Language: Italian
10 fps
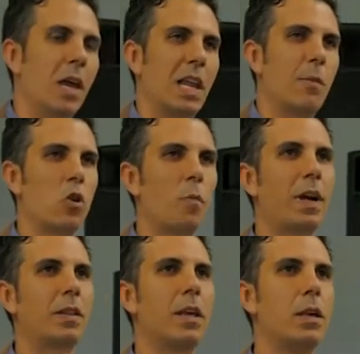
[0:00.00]
la maggior
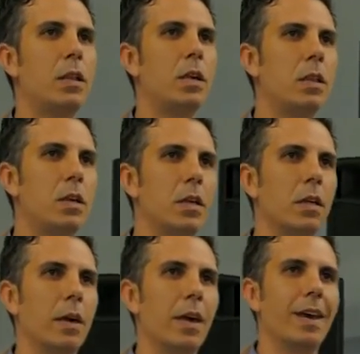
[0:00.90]
parte dei
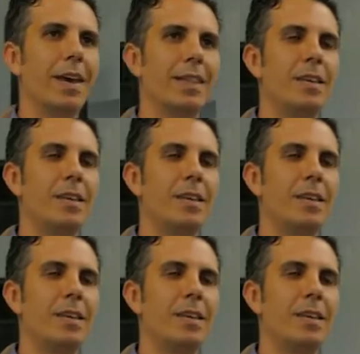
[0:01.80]
siti eh,